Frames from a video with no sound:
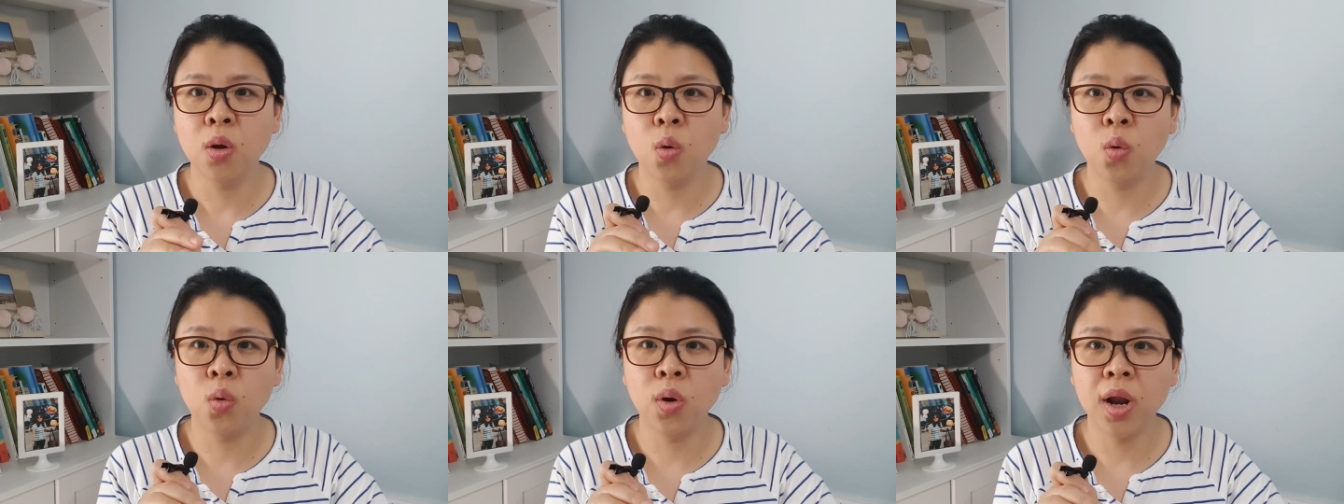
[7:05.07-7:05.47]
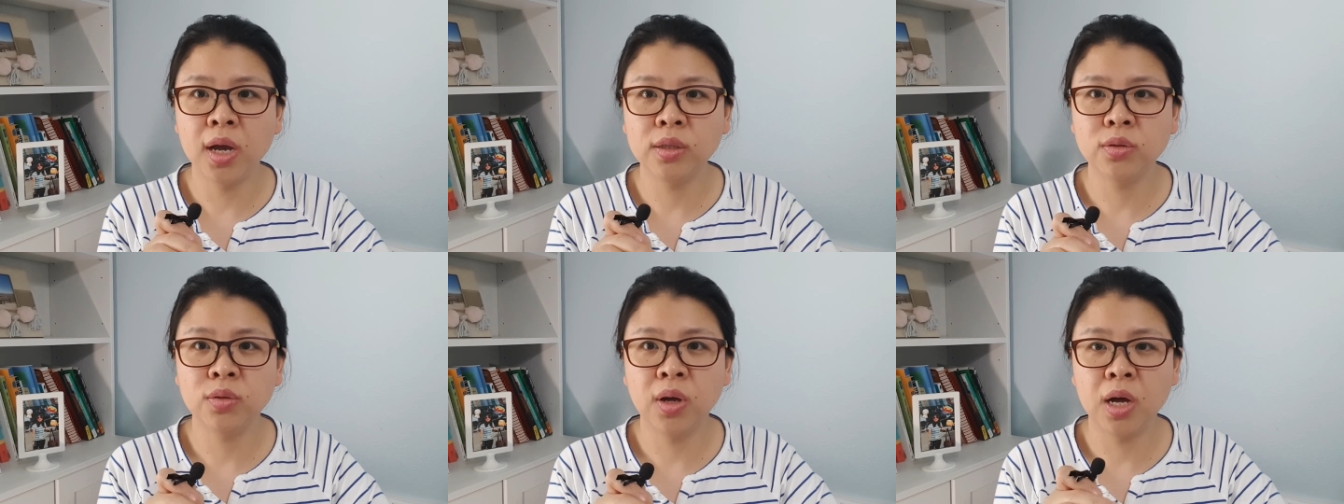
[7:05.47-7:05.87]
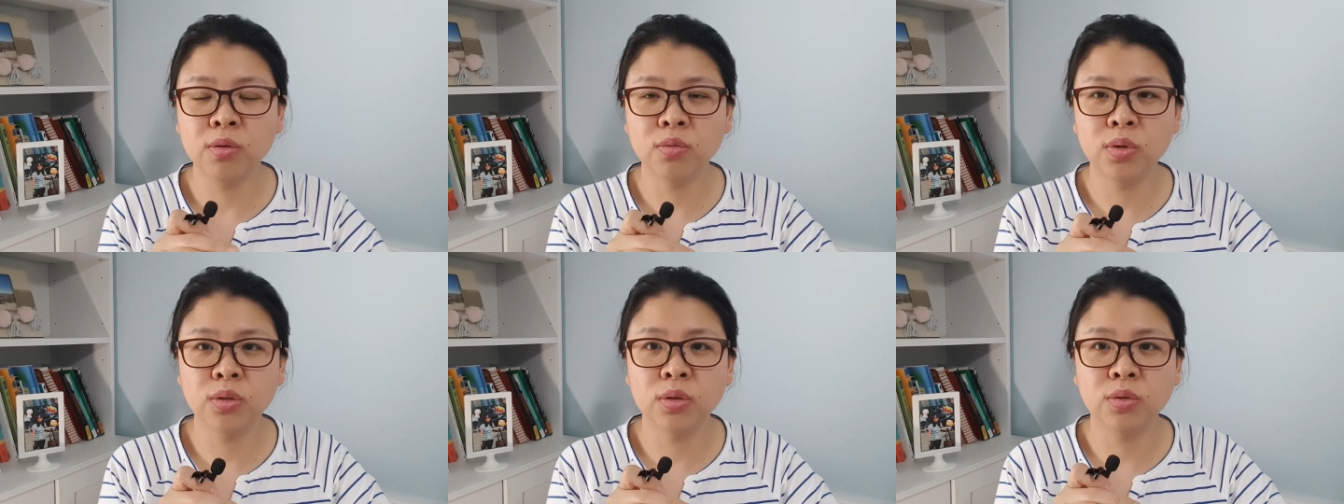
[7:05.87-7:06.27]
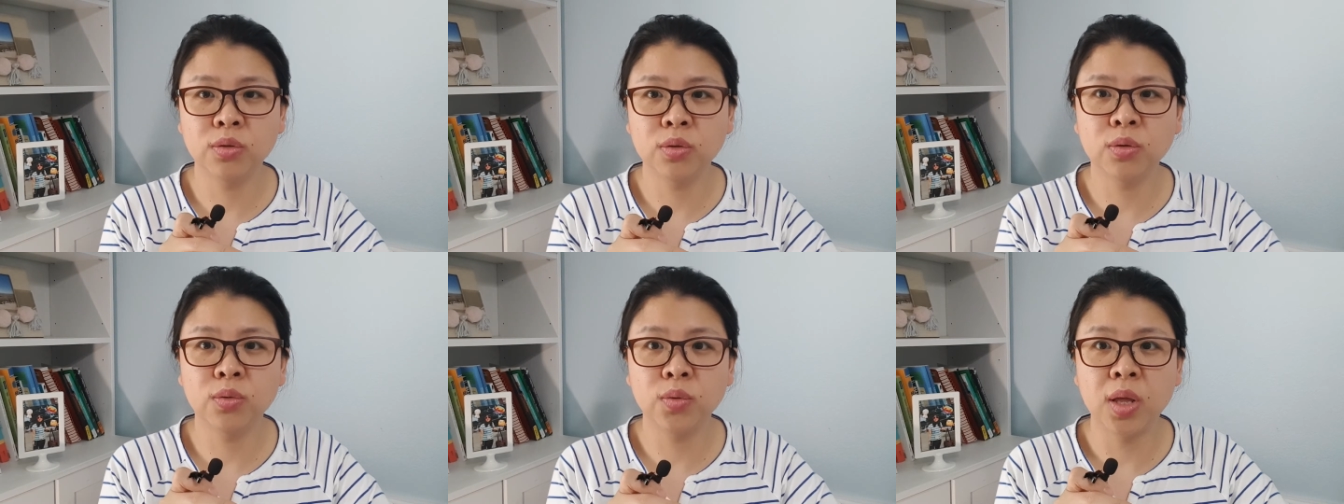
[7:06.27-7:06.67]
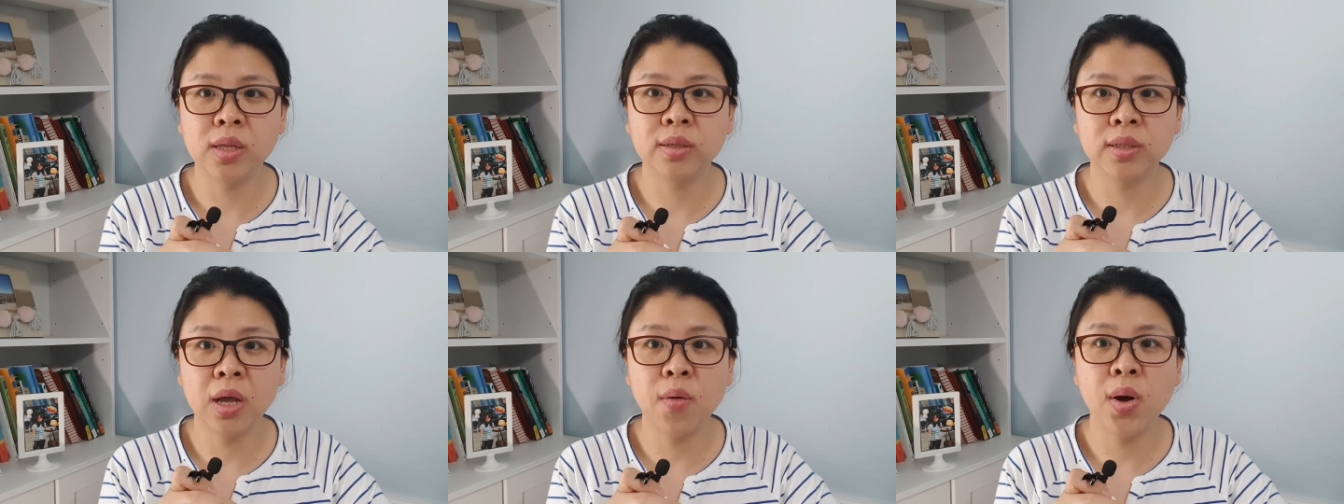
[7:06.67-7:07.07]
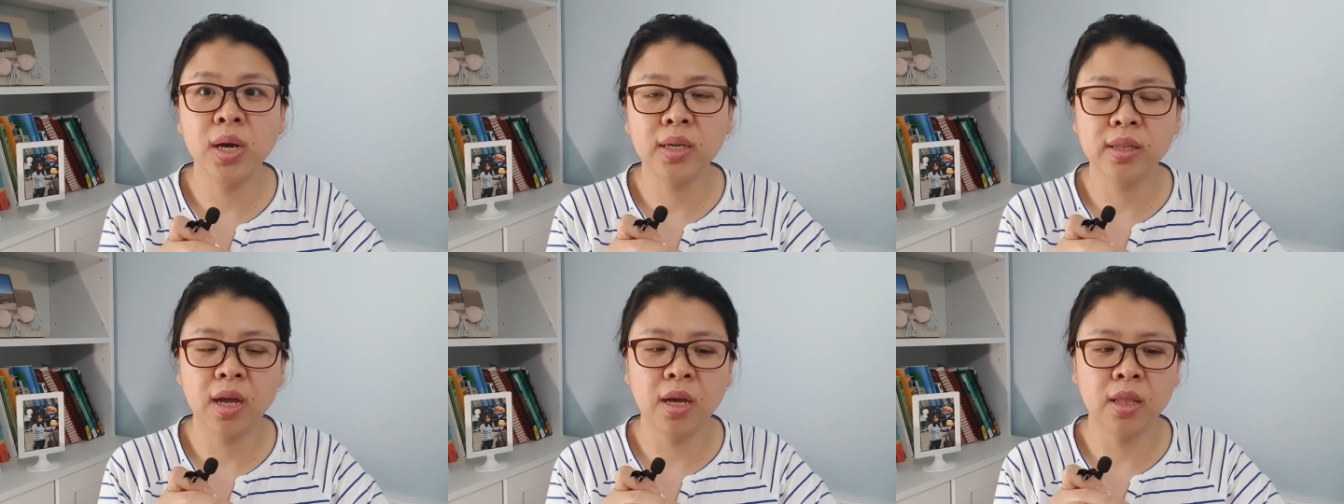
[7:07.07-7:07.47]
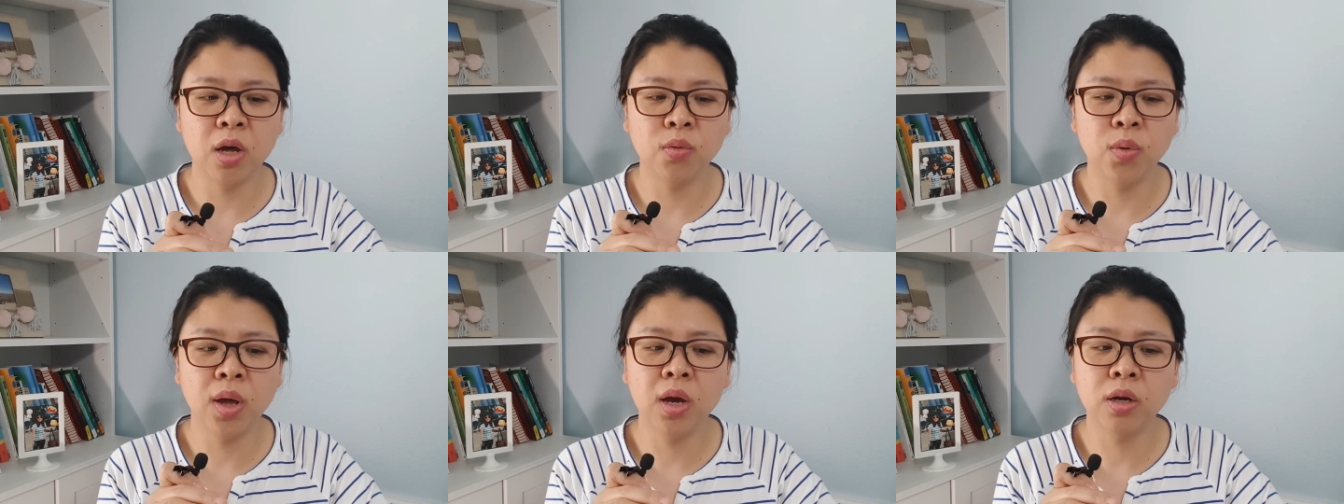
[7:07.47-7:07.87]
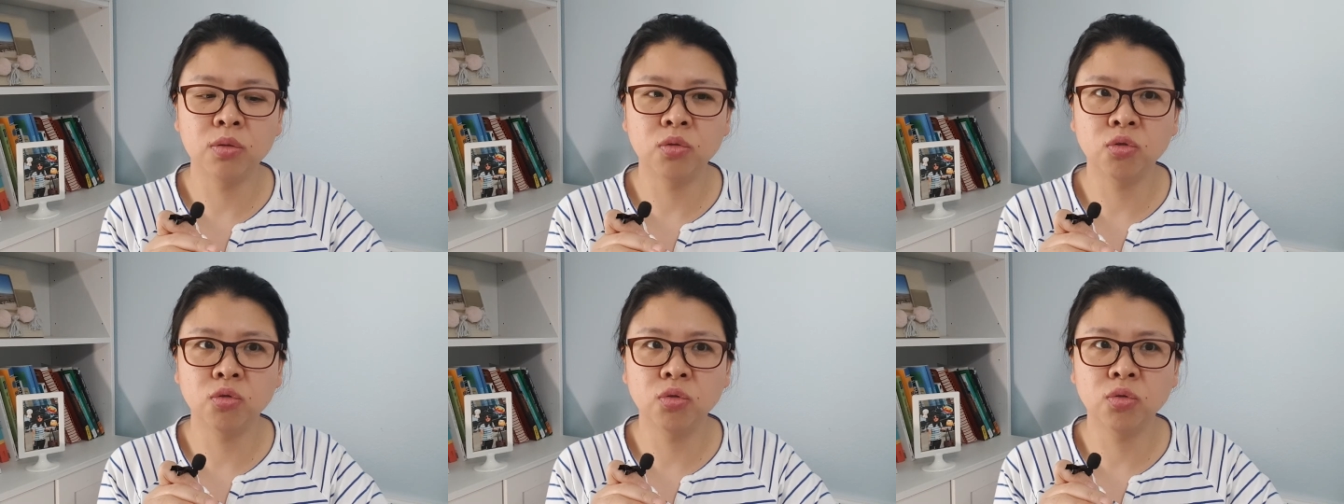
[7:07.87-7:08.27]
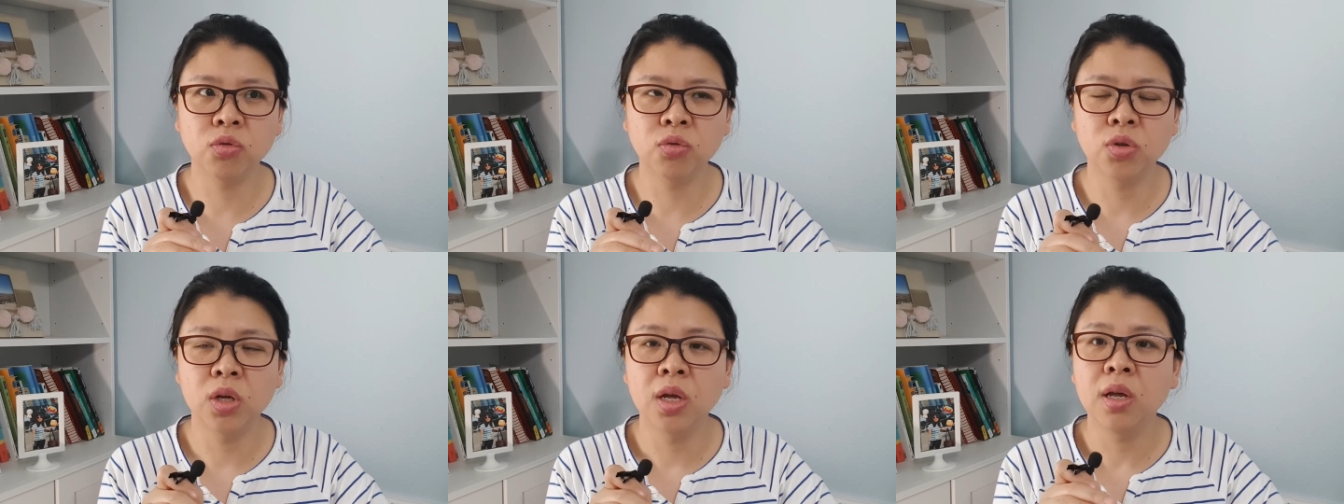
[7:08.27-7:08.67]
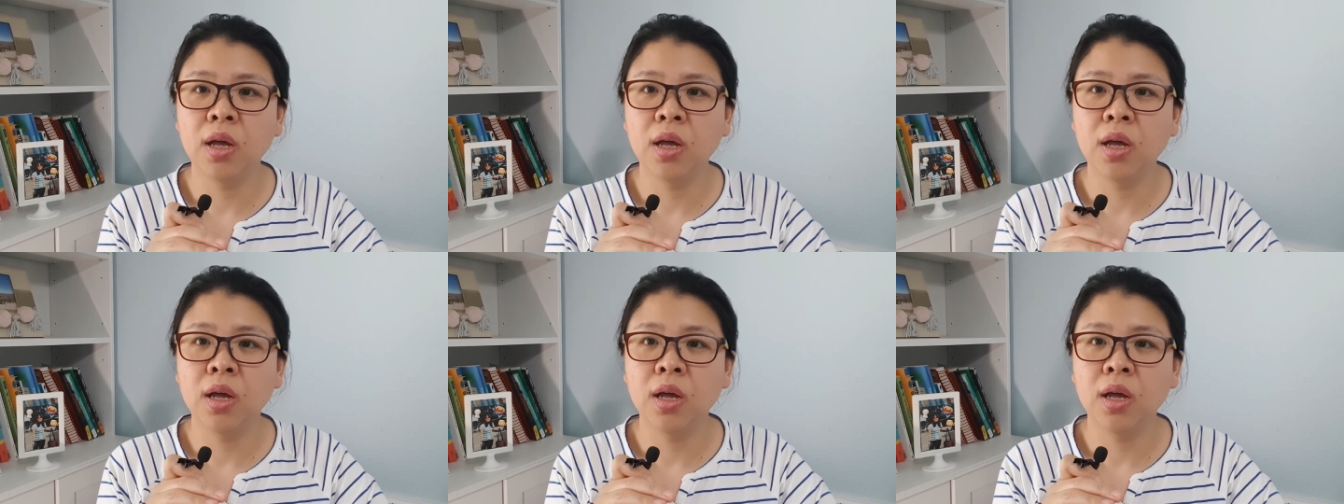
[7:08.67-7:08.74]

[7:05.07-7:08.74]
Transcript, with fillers: 온라인으로 한국에서 들어도 되는 상황이다라고 해가지고